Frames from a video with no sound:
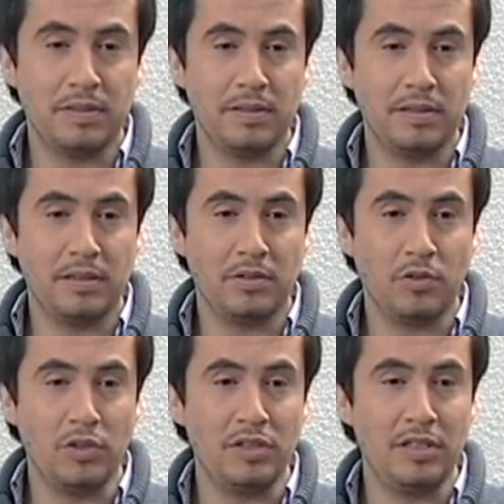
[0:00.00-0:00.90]
eh,
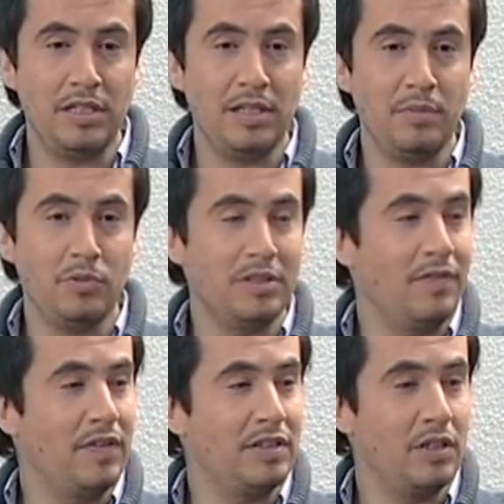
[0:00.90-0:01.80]
coincide
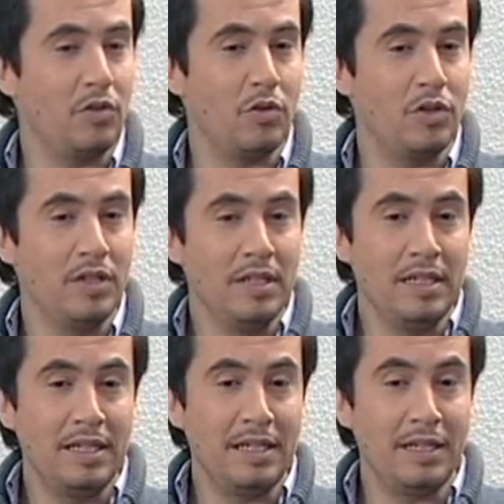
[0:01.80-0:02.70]
muchas veces con
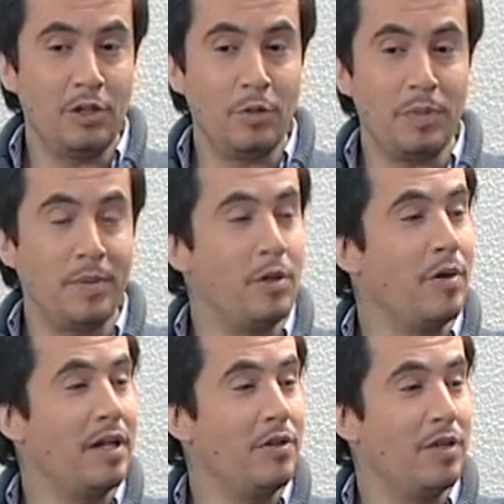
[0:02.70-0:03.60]
los
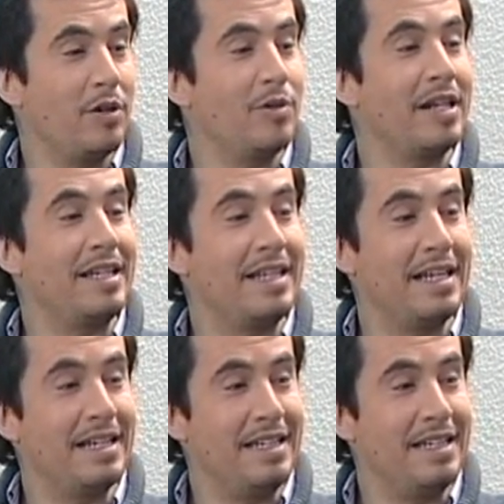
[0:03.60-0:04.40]
primeros años de escolaridad